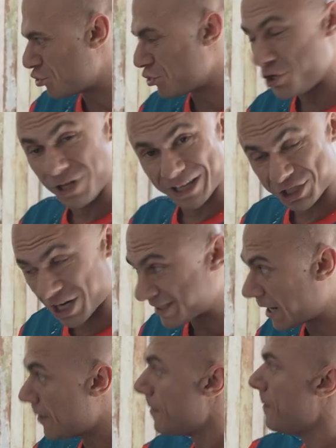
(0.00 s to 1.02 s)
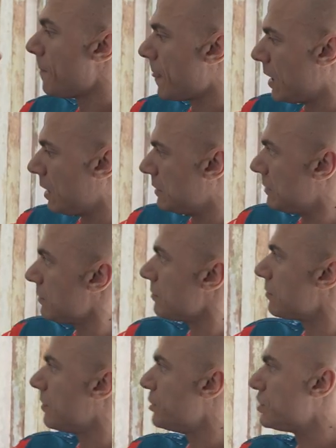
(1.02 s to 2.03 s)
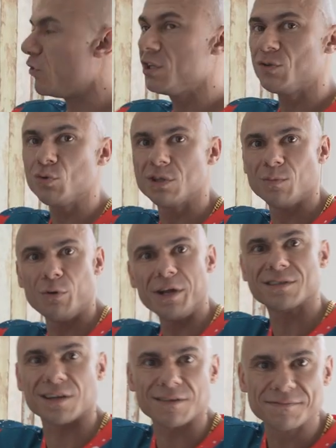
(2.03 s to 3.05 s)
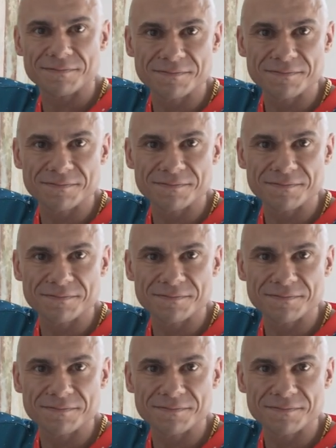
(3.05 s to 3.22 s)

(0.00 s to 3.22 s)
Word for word: И лошадка. Для чего тут табуретка?